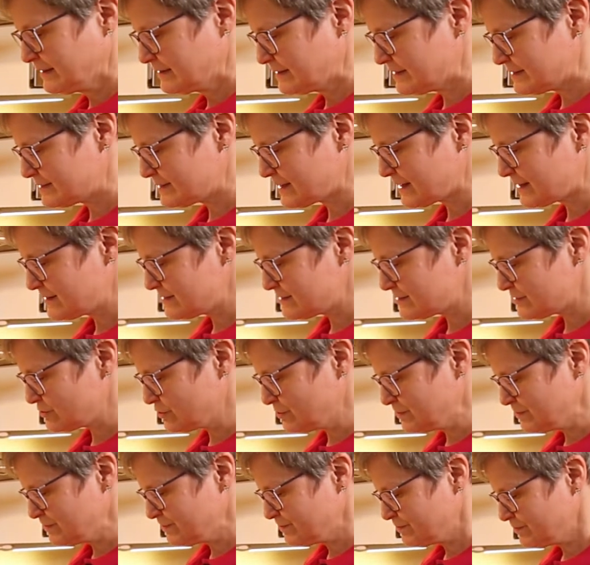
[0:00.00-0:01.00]
Die Zeit ist
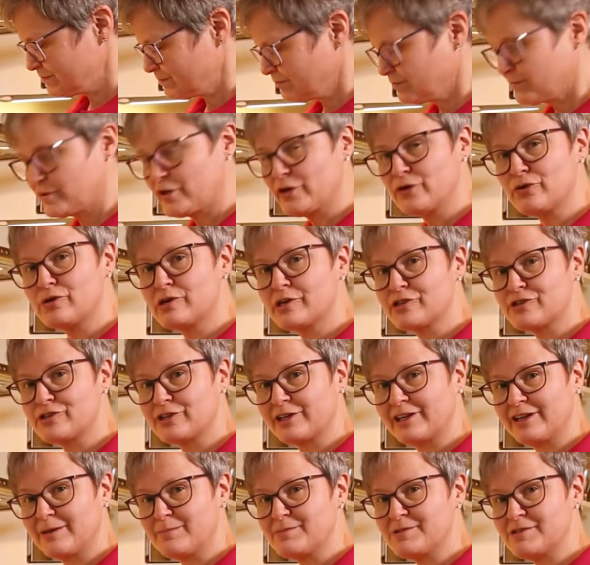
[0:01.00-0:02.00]
um. Die horische
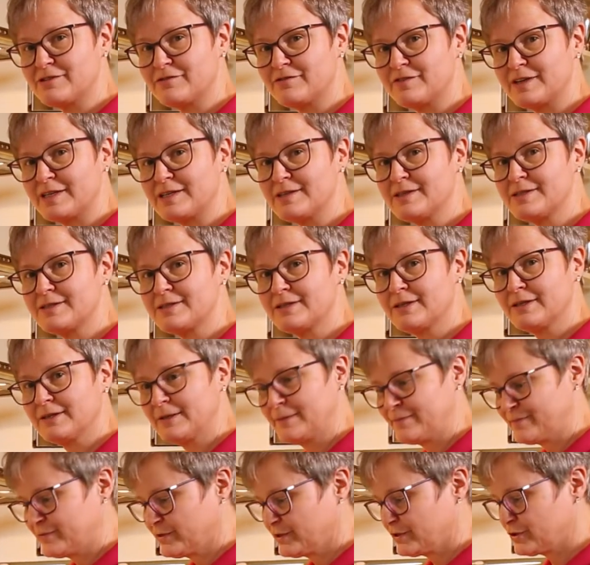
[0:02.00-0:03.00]
Knepp sind fertig.
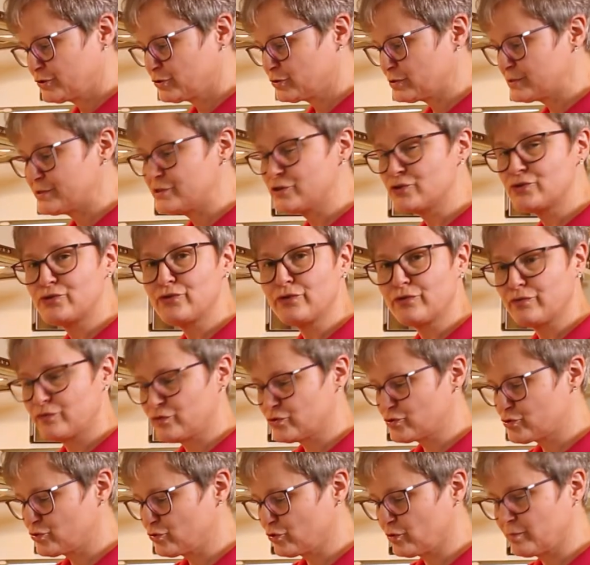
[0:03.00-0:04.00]
Ich hole sie Stück für
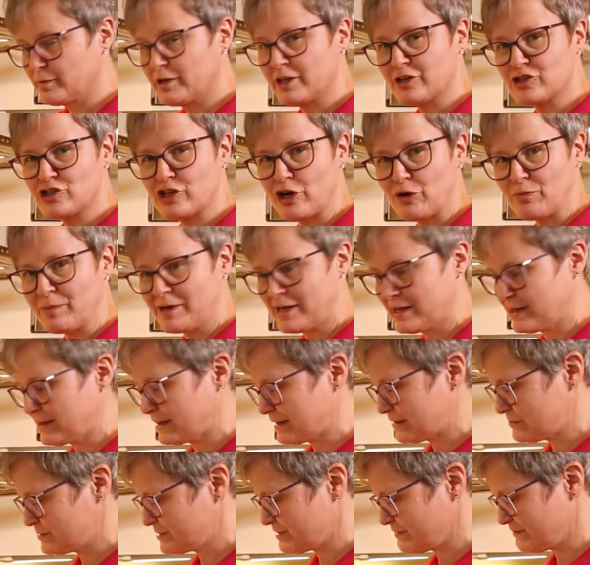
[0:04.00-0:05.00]
Stück mit der Schaumkelle aus